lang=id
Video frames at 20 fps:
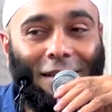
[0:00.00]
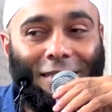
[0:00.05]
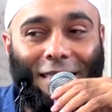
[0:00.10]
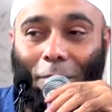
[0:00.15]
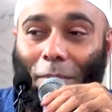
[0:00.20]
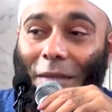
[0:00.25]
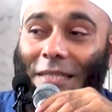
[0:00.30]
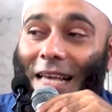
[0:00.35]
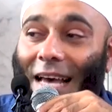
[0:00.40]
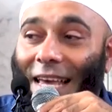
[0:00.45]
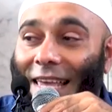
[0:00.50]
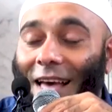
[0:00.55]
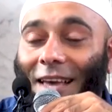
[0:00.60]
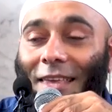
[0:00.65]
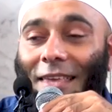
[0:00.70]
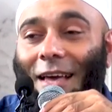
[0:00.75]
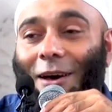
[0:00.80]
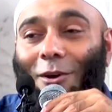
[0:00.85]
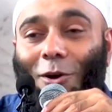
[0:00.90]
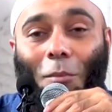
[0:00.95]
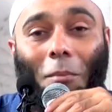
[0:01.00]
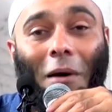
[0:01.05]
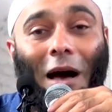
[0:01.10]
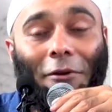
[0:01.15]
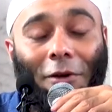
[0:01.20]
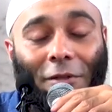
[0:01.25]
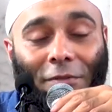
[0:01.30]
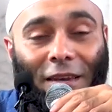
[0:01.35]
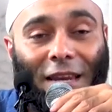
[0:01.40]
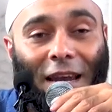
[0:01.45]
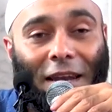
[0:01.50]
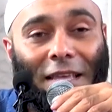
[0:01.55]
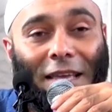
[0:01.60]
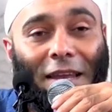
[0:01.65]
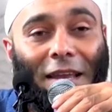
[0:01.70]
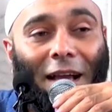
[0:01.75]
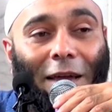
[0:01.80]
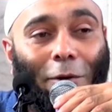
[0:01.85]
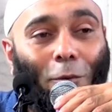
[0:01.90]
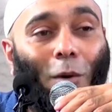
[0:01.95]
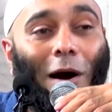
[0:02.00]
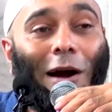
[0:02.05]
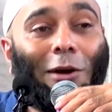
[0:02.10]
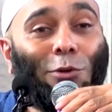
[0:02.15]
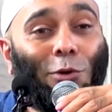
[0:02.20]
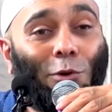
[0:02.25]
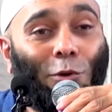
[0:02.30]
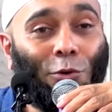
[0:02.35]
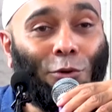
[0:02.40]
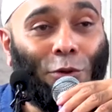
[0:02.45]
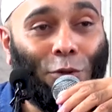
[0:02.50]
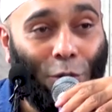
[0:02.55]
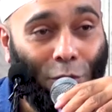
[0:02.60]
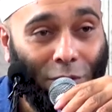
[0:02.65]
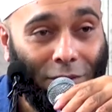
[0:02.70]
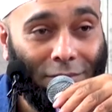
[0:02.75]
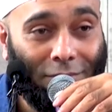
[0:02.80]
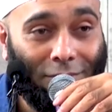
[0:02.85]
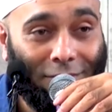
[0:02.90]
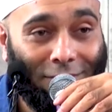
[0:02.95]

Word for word: Tapi sayangnya Ramadan tidak dijadikan waktu untuk